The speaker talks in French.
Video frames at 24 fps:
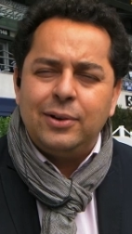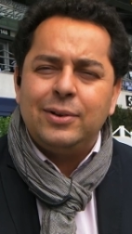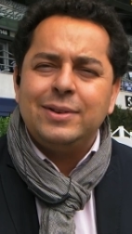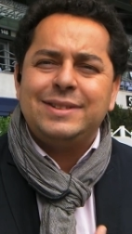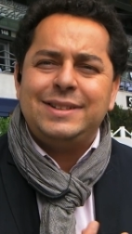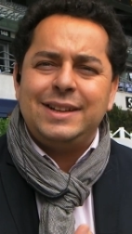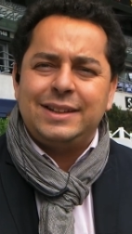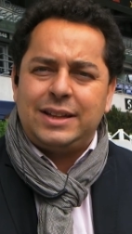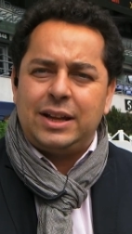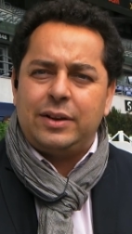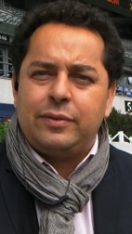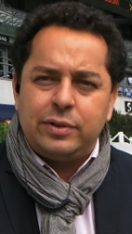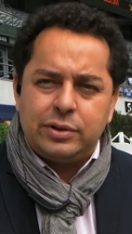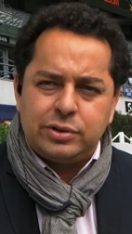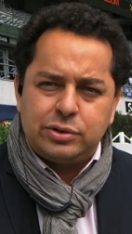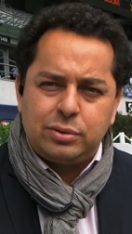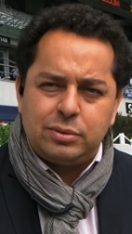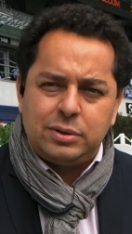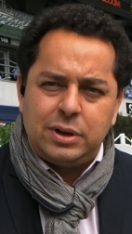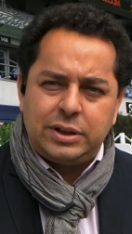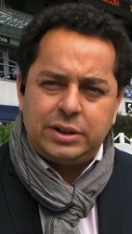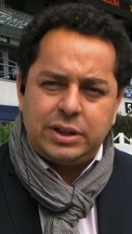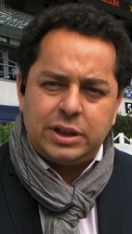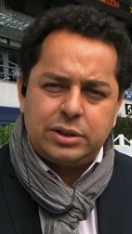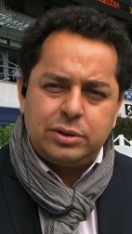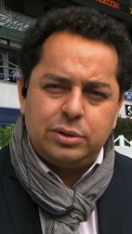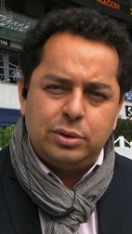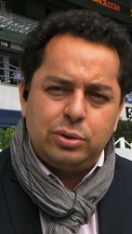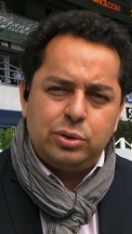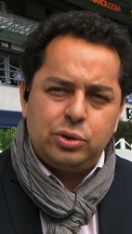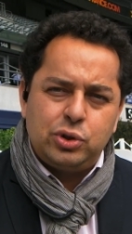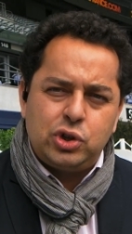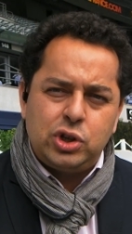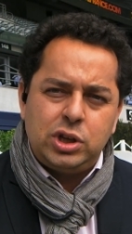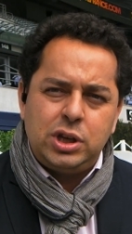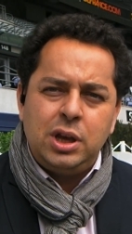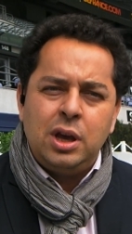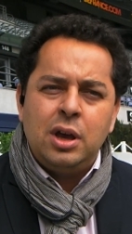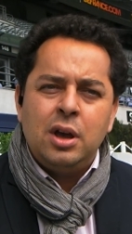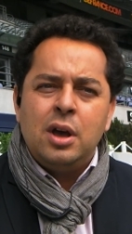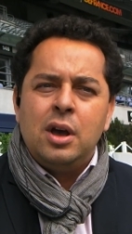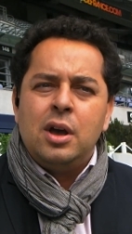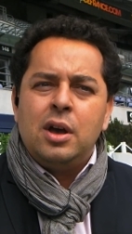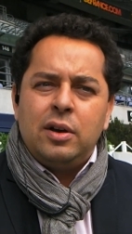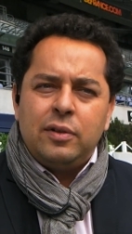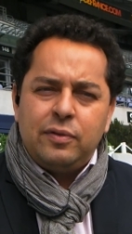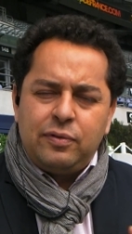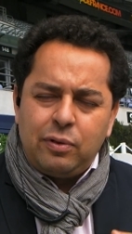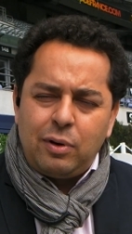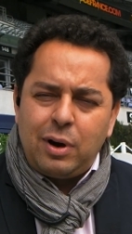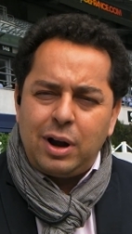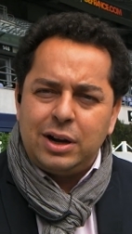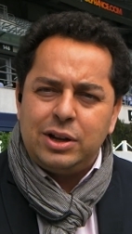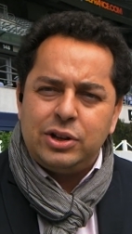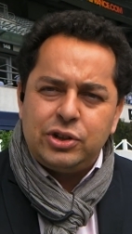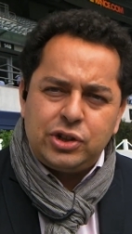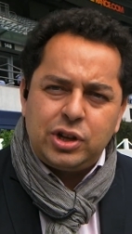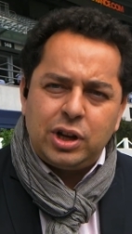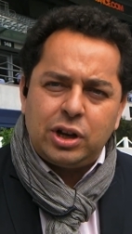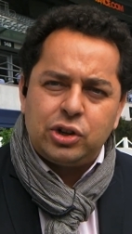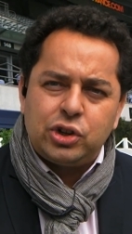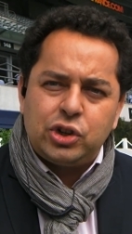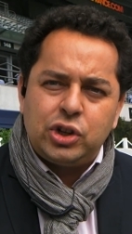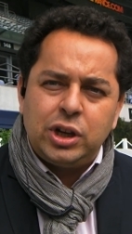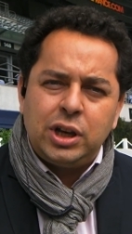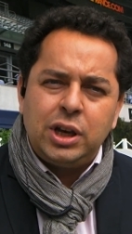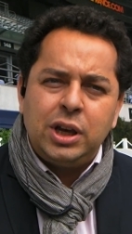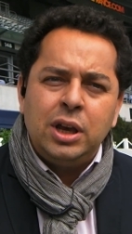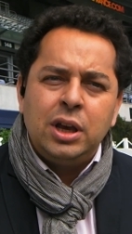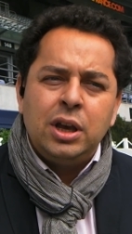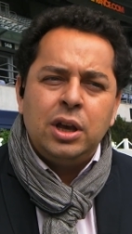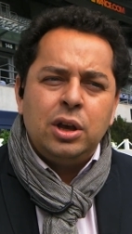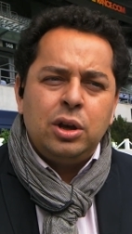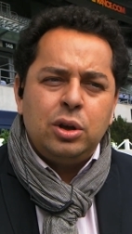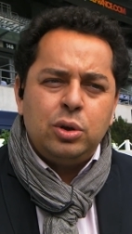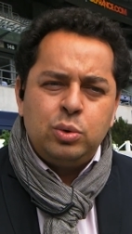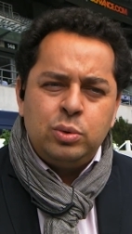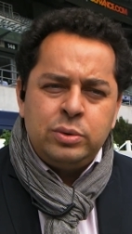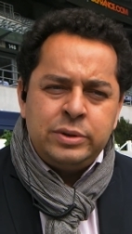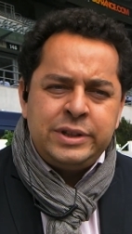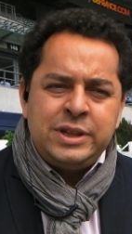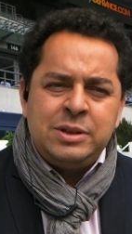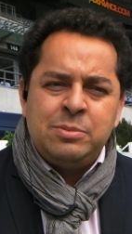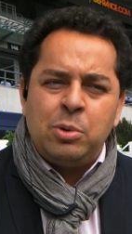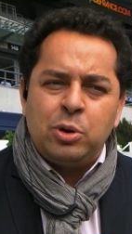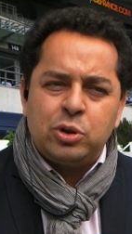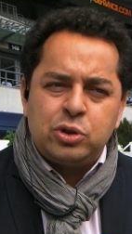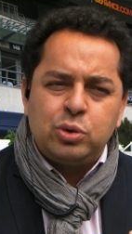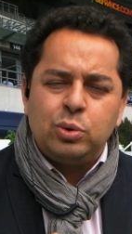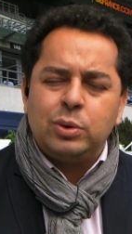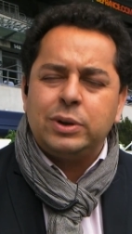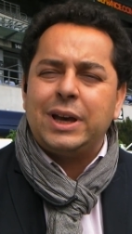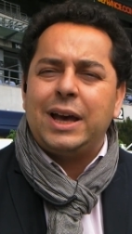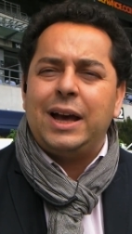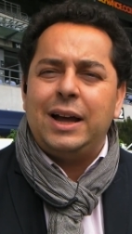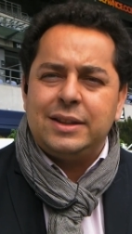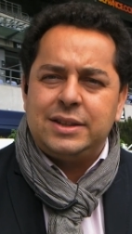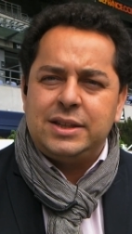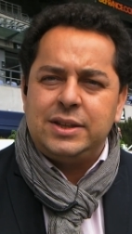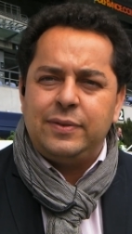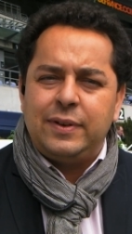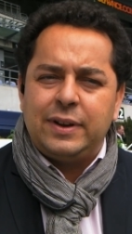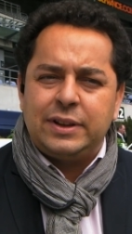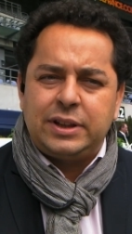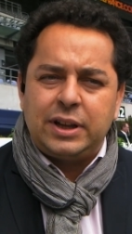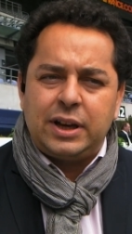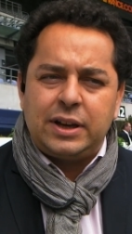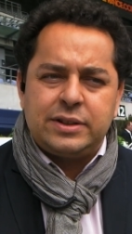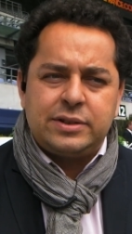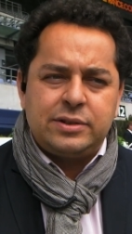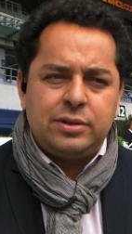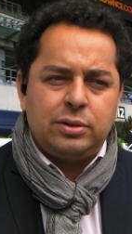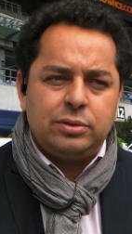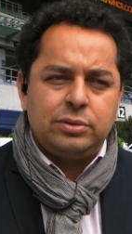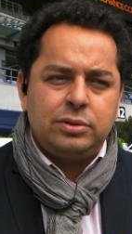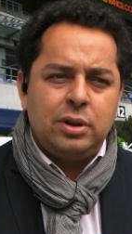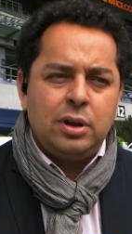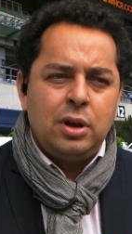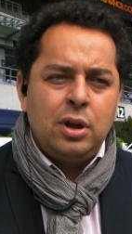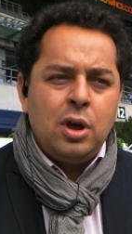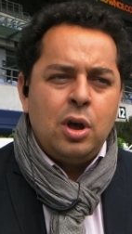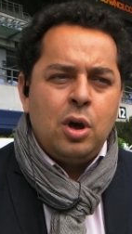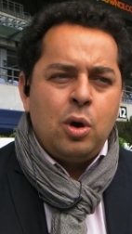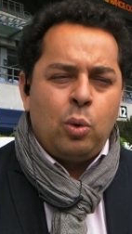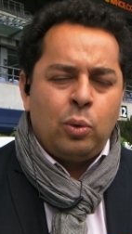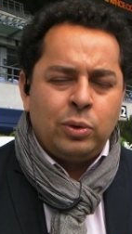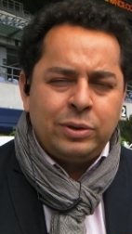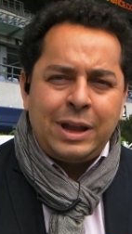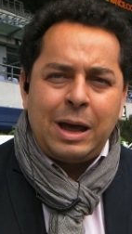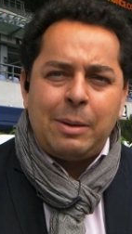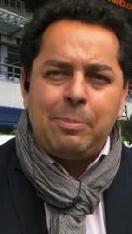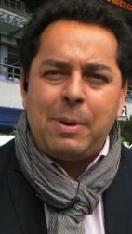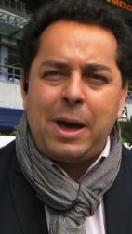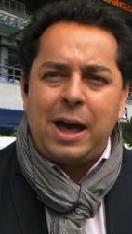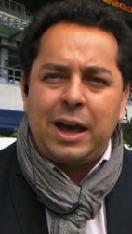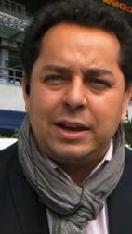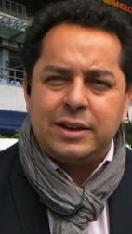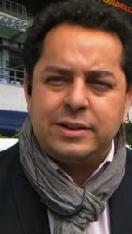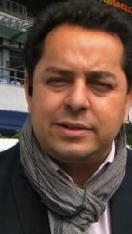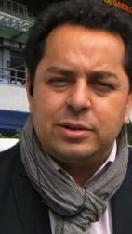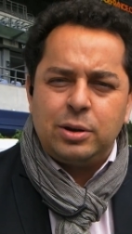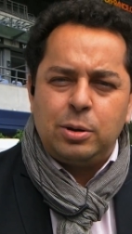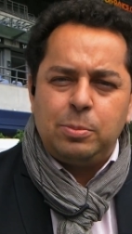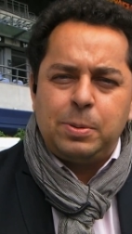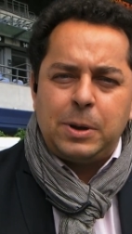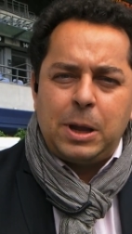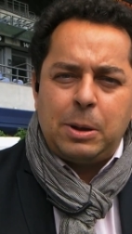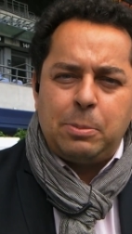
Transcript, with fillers: cette invention de la technologie, vont aller chercher une dimension créative intéressante. On a par exemple